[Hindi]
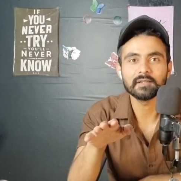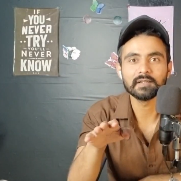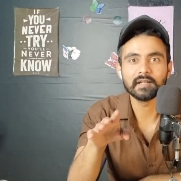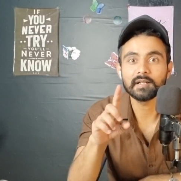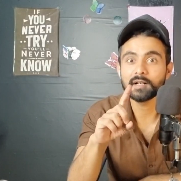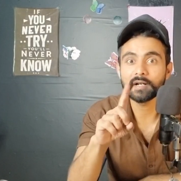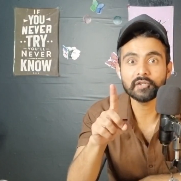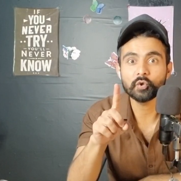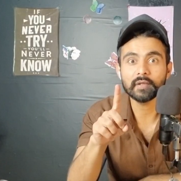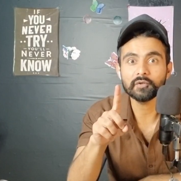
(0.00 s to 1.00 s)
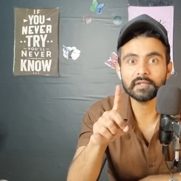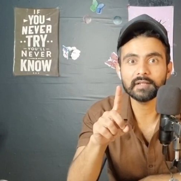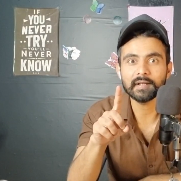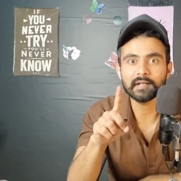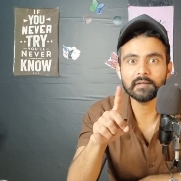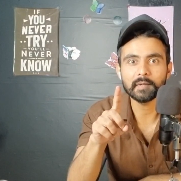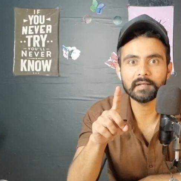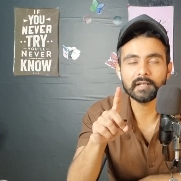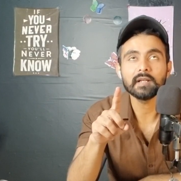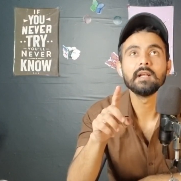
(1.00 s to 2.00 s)
लेकिन गाड़ी छोड़ने को तैयार नहीं
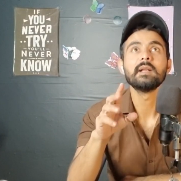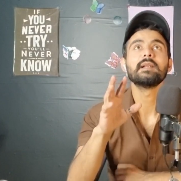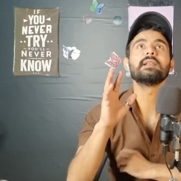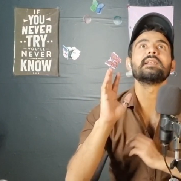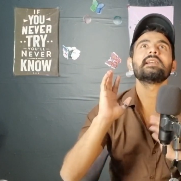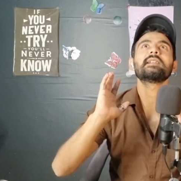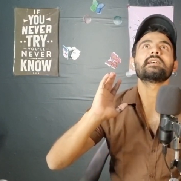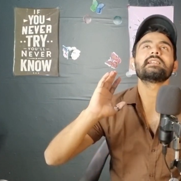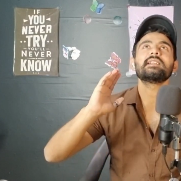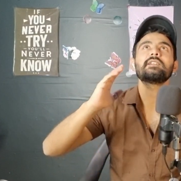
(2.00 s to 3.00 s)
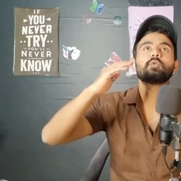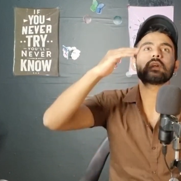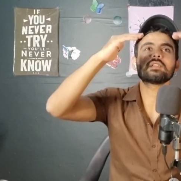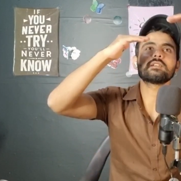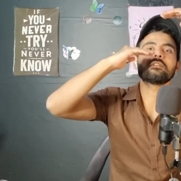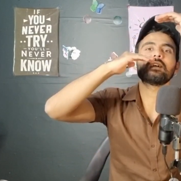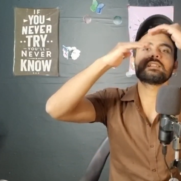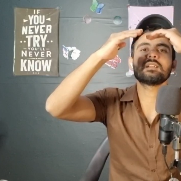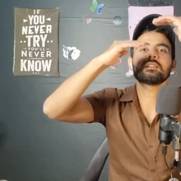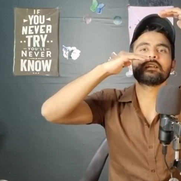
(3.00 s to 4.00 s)
बंदे लेट गए थे थोड़ा सा ही
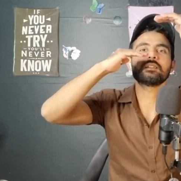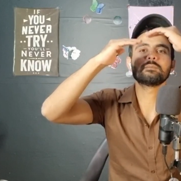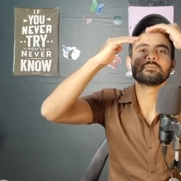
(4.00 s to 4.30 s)
फासला था